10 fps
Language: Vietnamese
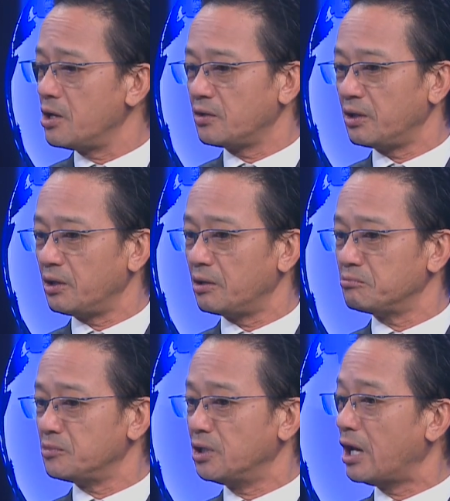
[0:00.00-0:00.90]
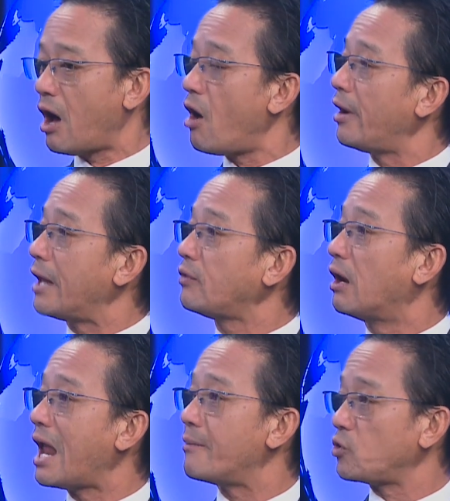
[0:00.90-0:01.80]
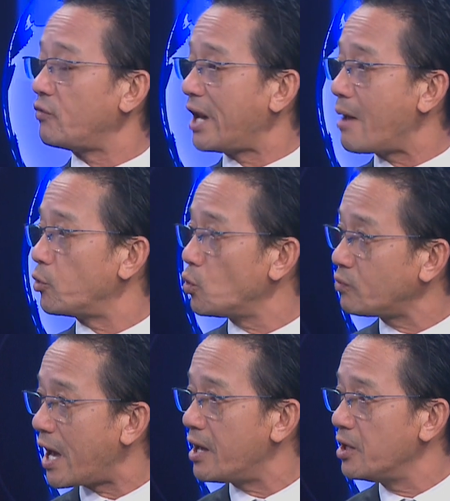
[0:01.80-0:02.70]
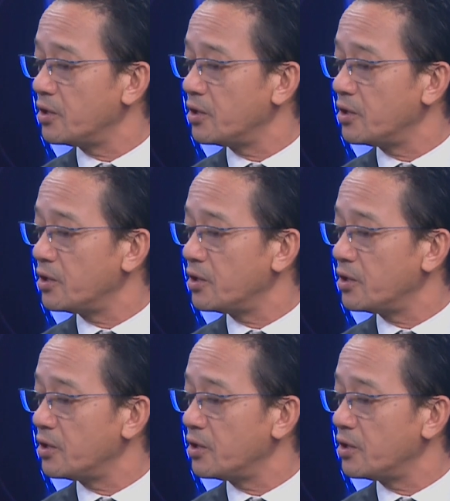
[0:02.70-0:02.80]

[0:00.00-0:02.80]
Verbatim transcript: thì như là họ đã từng làm cho Việt Nam của chúng ta